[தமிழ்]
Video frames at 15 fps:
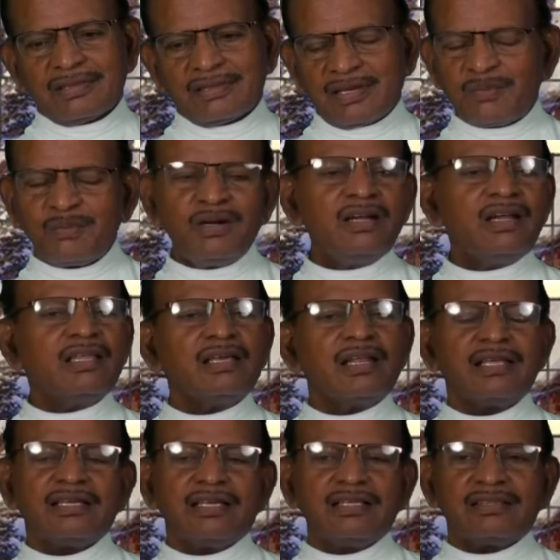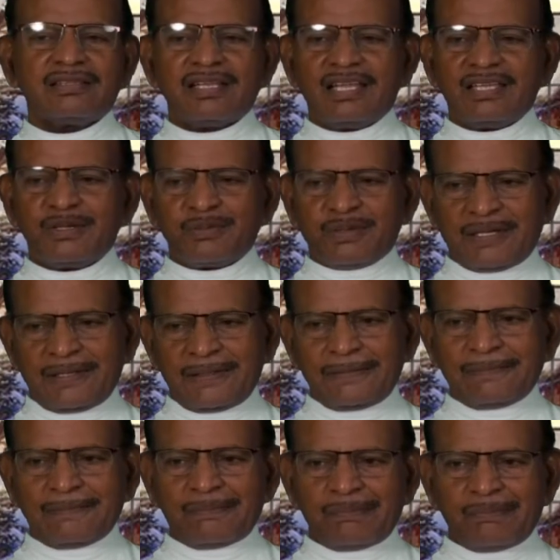தமிழ் இலக்கியத்திலேயுமே
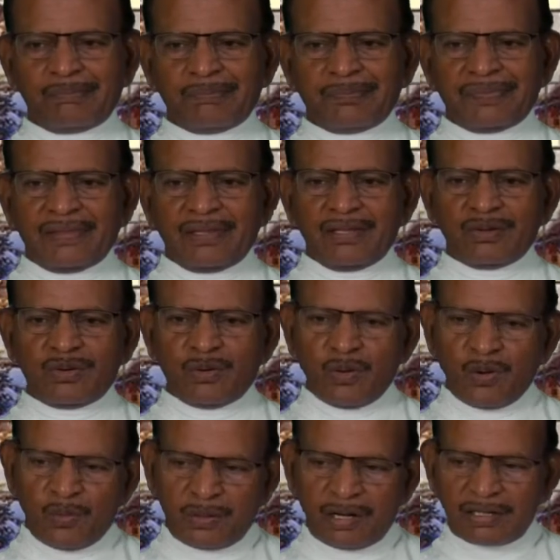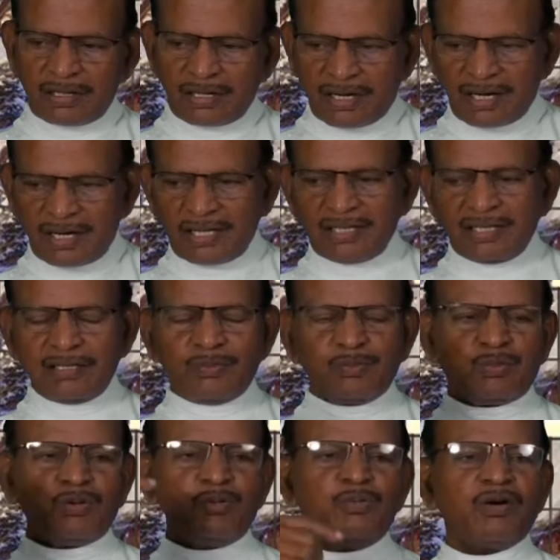கோவலன் கண்ணகி
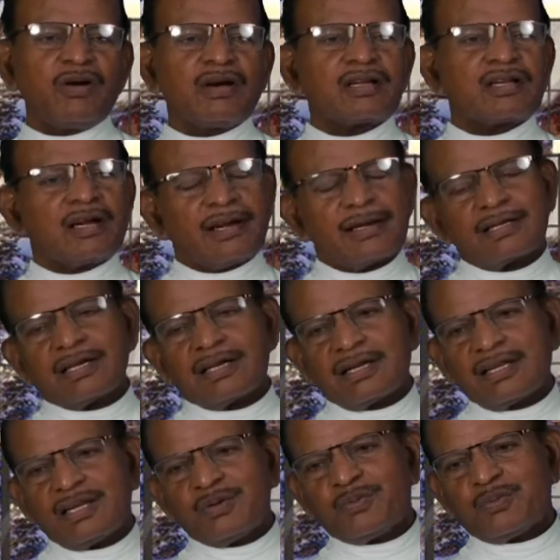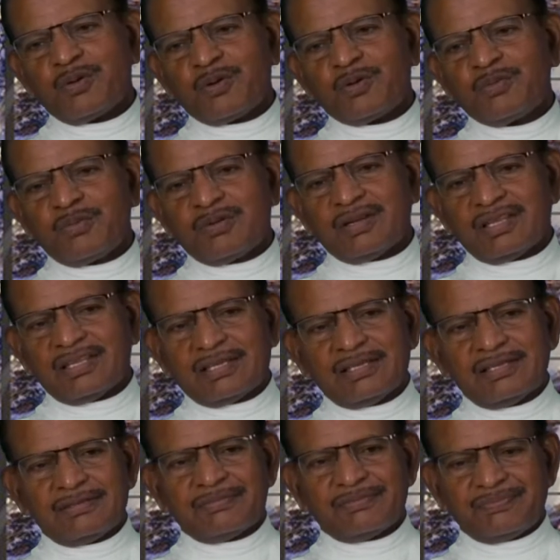பூம்புகார் கடற்கரையில் போகும் பொழுது
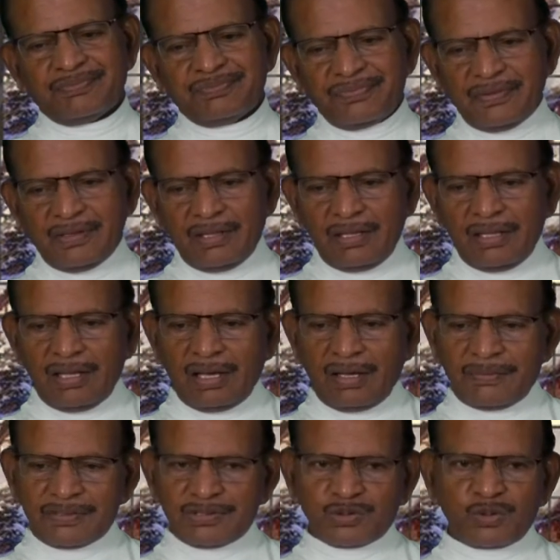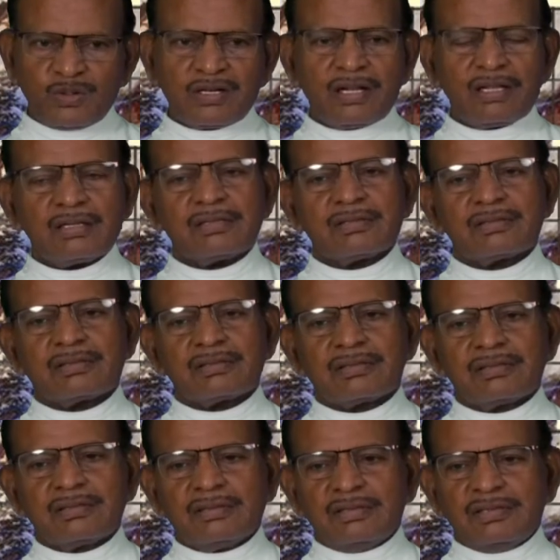அவன் சொல்கிறான்
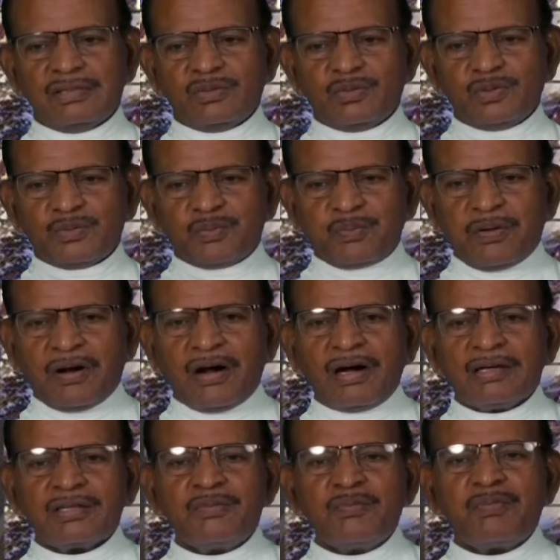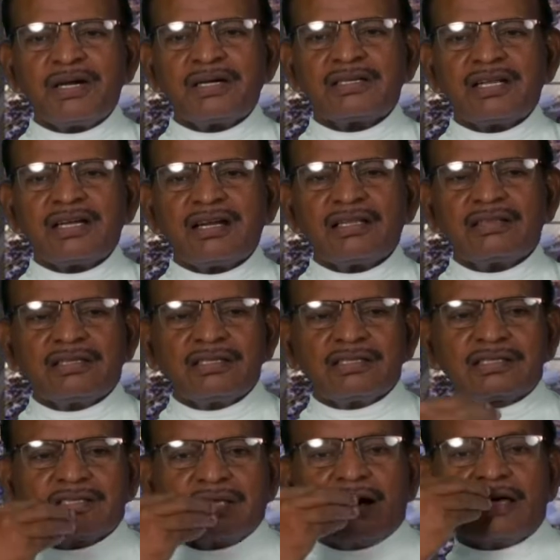உன் பாதம் பட்ட இடத்தில்
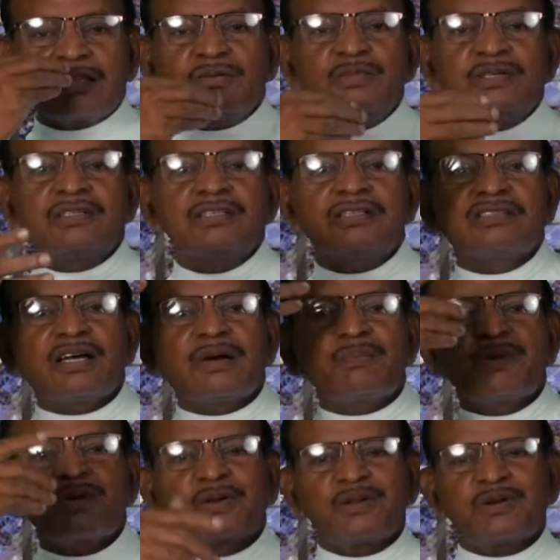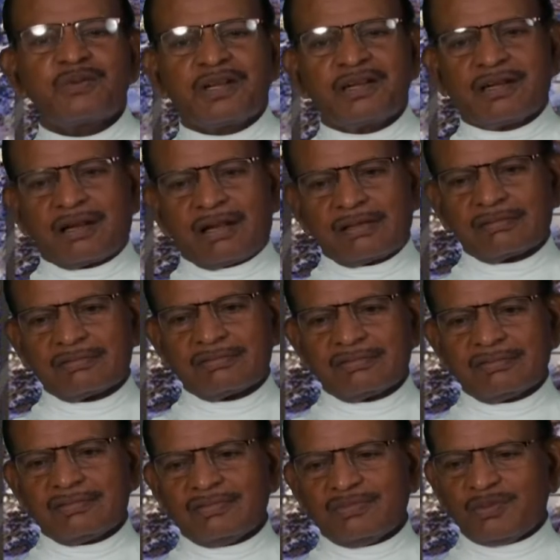சாதமிட்டு சாப்பிடுவேன் அப்படின்றான்
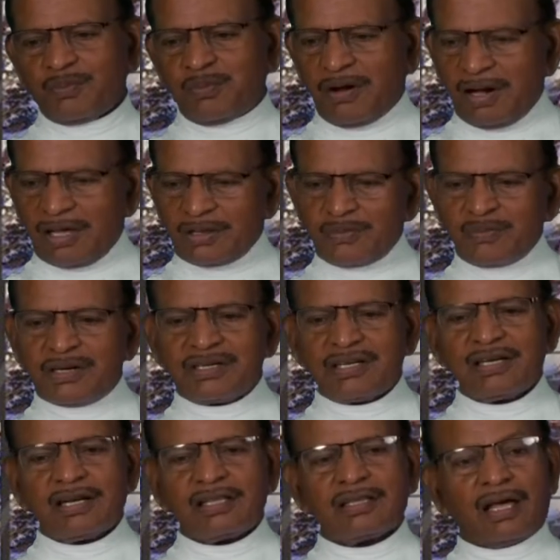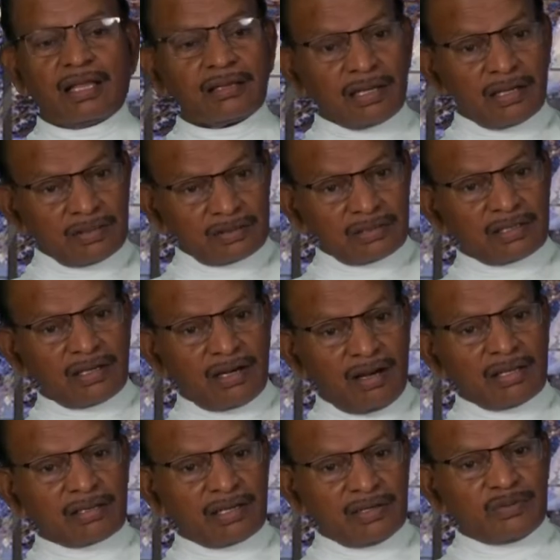உன் பாதம் பட்ட இட அந்த அளவுக்கு
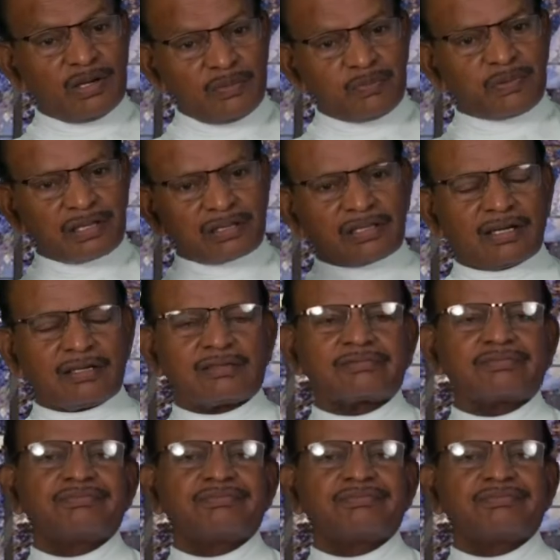காதலை வெளிப்படுத்துகிறான்